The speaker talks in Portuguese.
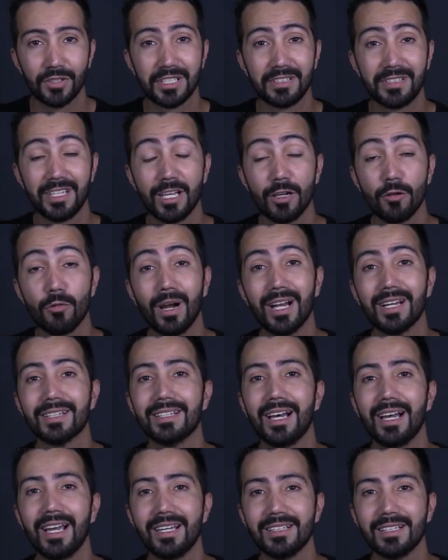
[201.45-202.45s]
você tem que
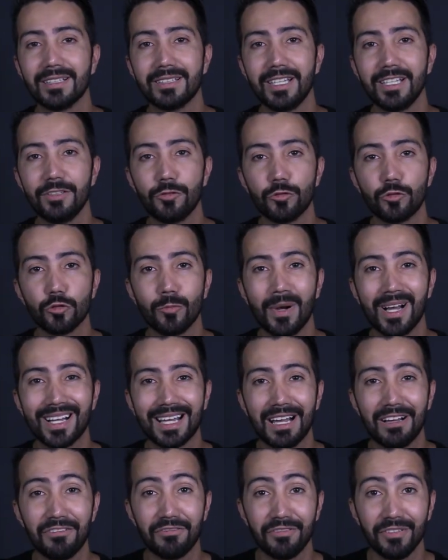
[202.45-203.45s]
guardar ela dentro de uma
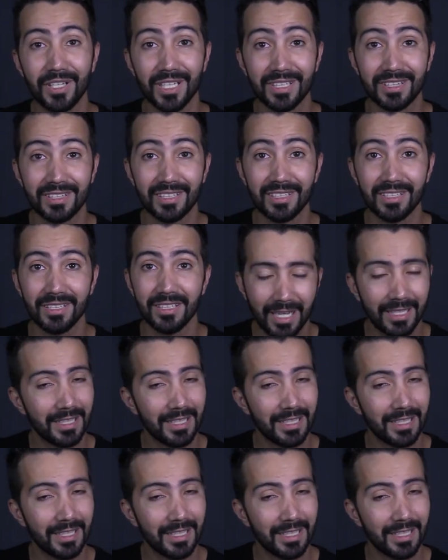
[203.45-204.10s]
gaveta,